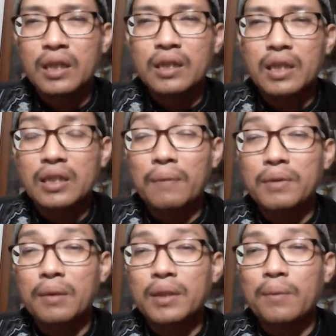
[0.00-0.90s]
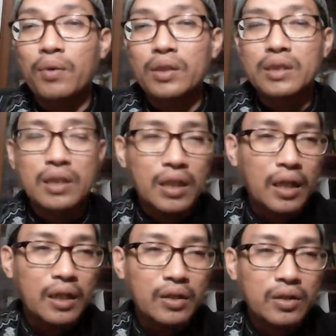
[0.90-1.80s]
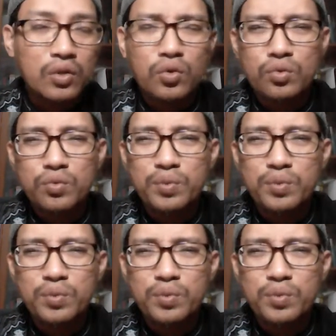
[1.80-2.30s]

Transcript: ya tapi namanya politik ya itu